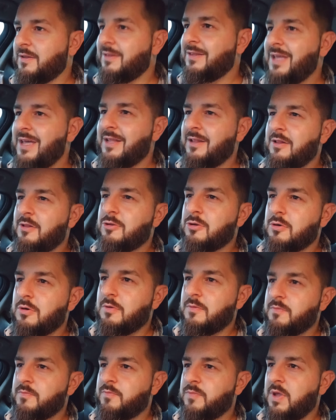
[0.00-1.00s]

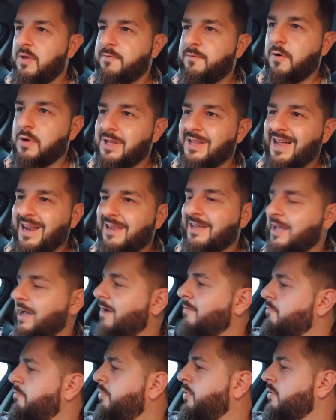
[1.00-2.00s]
dentro e fuori dal
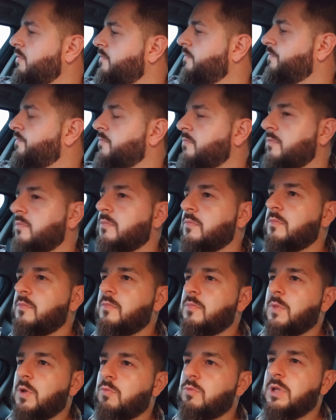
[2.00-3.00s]
campo.
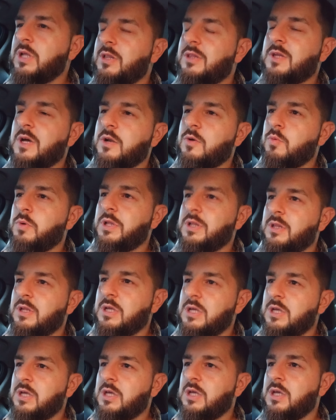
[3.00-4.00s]
Un'Inter
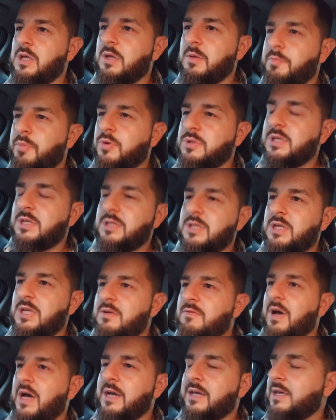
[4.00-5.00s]
quindi
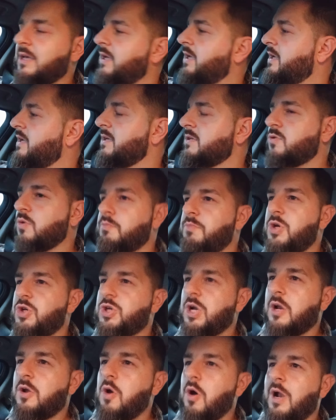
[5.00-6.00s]
positiva che
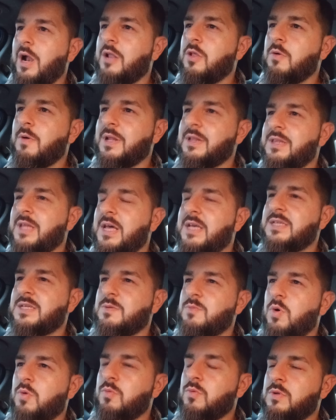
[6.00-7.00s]
subisce il gol al 90
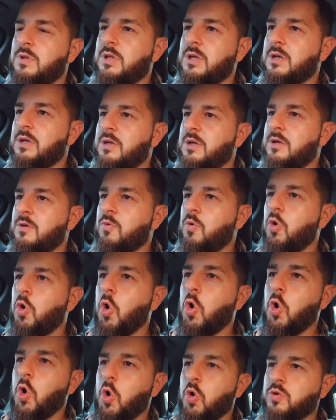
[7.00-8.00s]
un, un
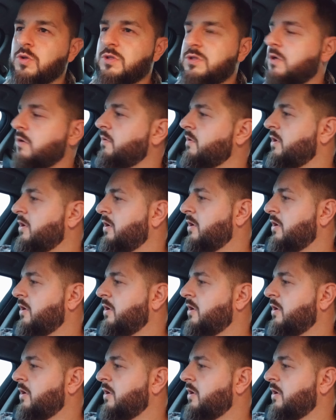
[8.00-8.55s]
gollonzo,